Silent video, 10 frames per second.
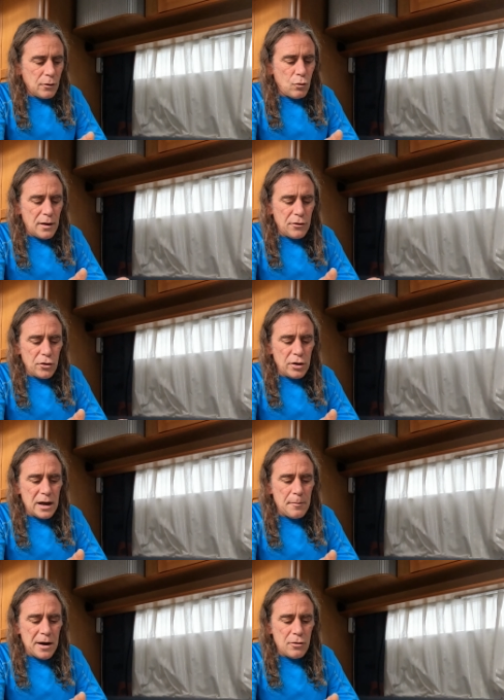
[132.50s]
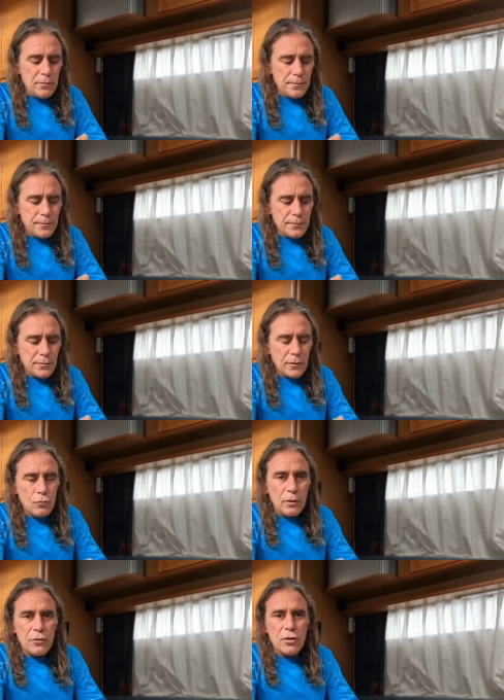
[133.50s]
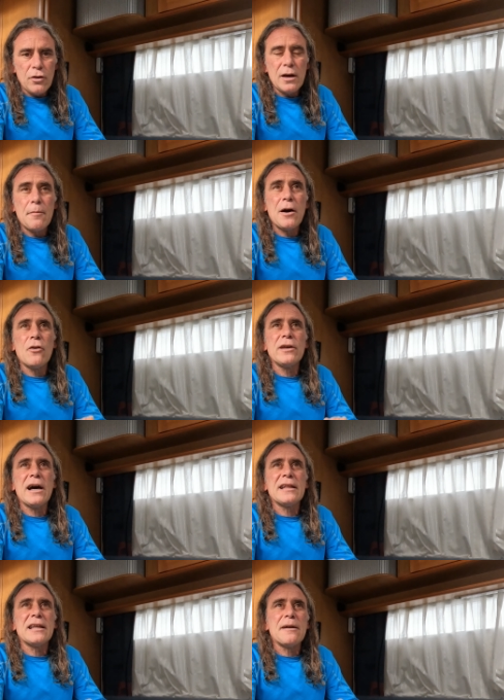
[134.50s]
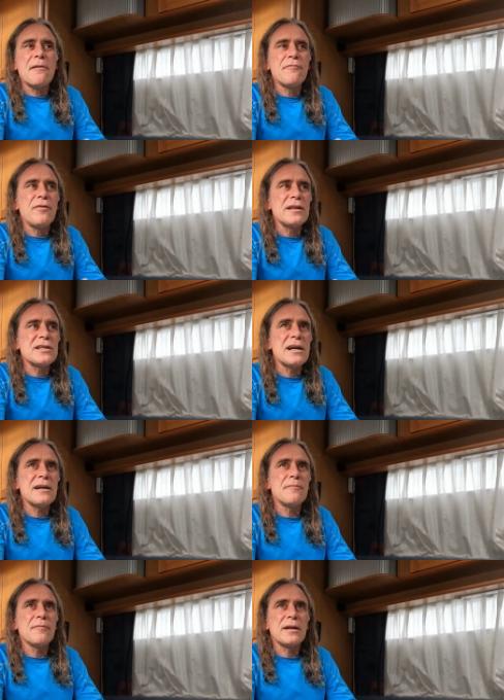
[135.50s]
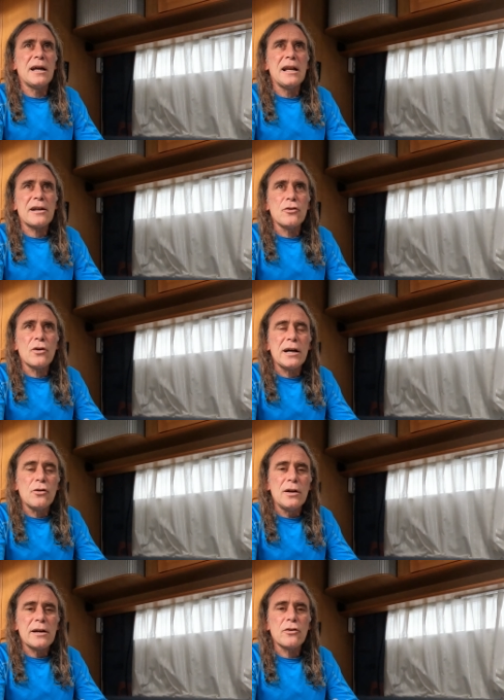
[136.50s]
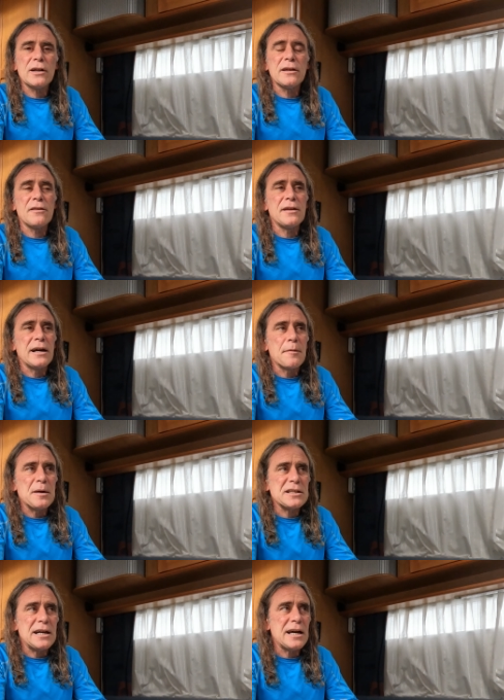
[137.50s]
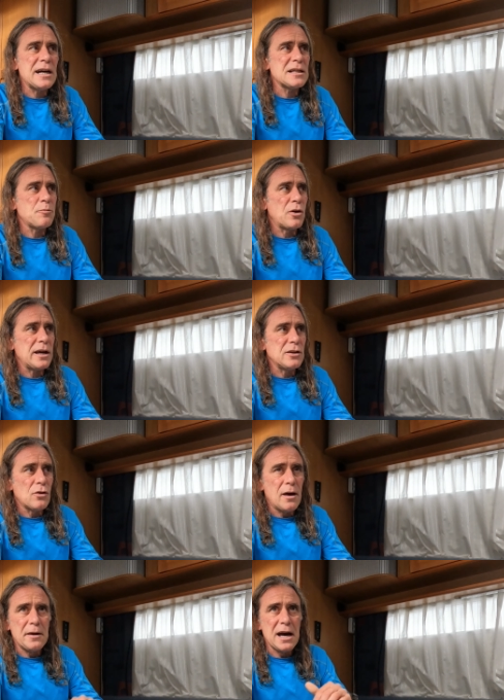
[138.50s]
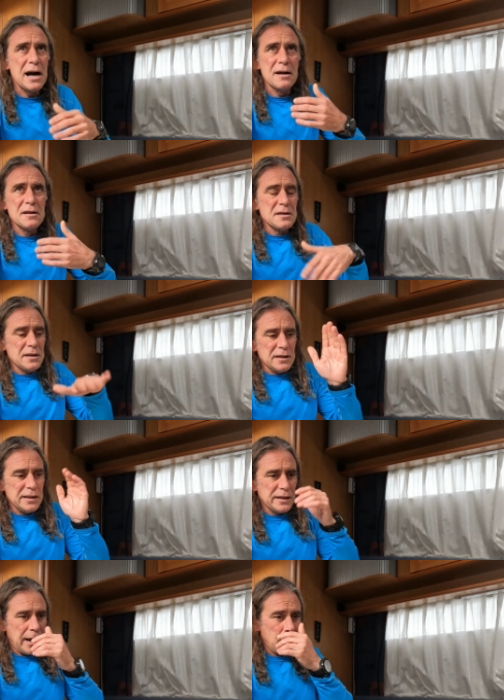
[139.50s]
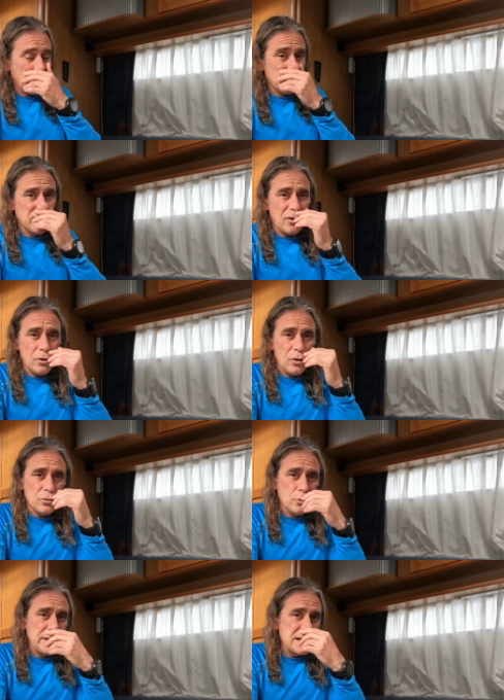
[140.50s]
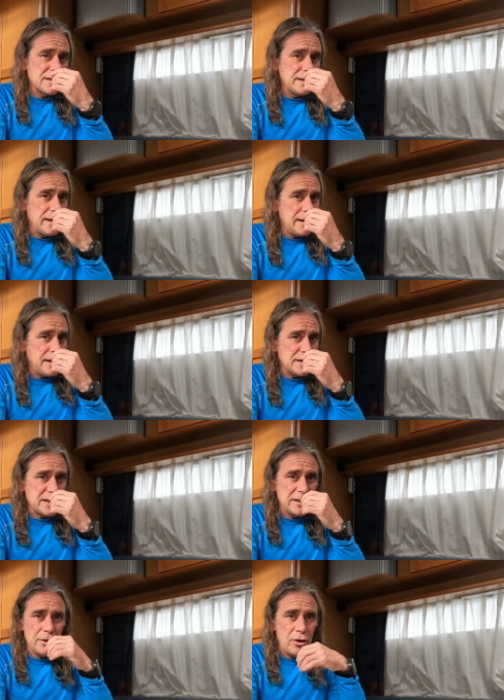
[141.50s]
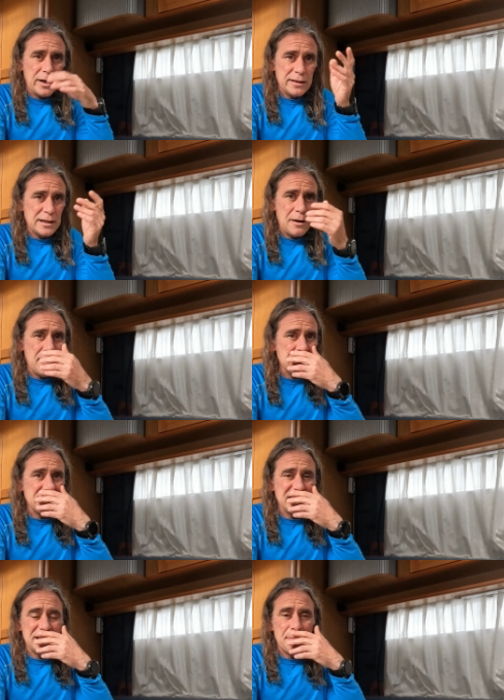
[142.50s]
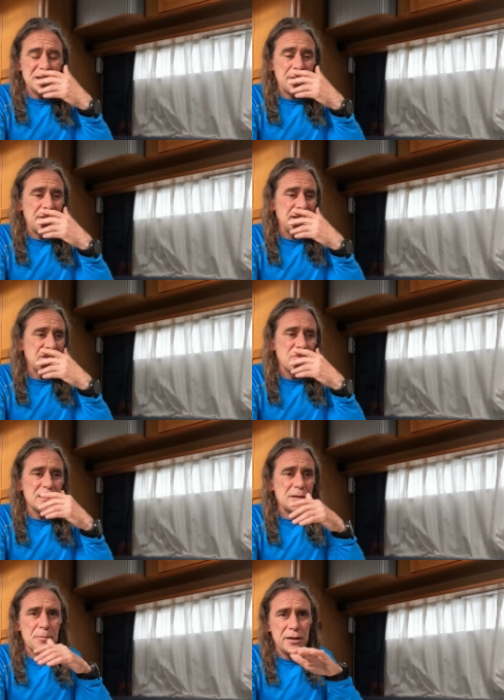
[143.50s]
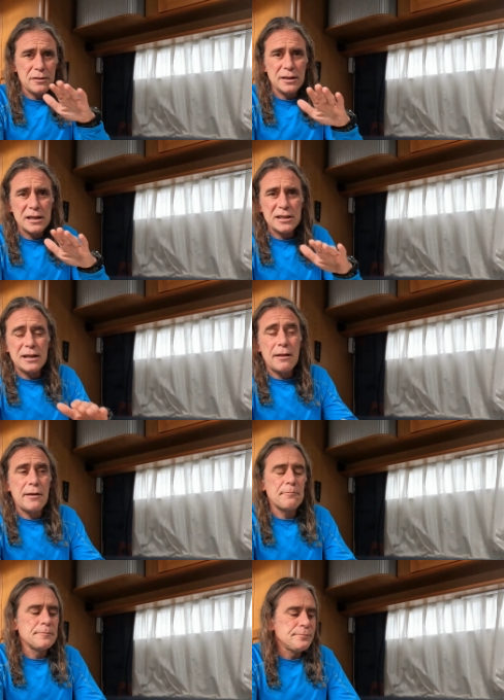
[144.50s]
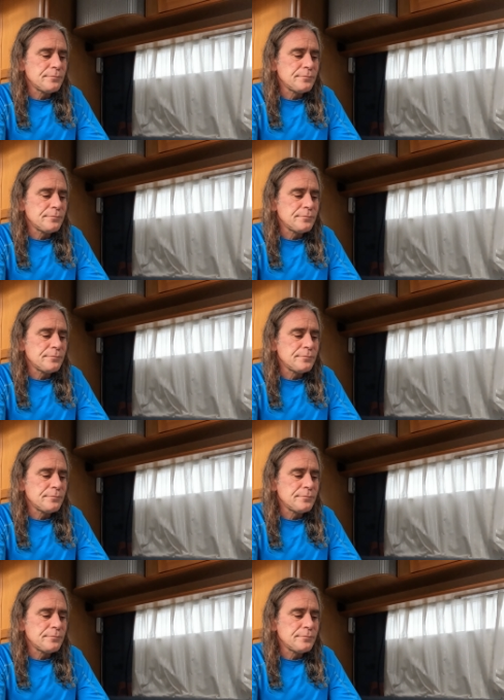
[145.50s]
Cuando yo he llamado, cuando yo he llamado ya te daban fecha. En La Rioja no, en La Rioja te decían que pasaras por ahí todavía y que cuando tuvieras eh, sitio que entrabas y que te pasaban la ITV sin pedir cita y sin nada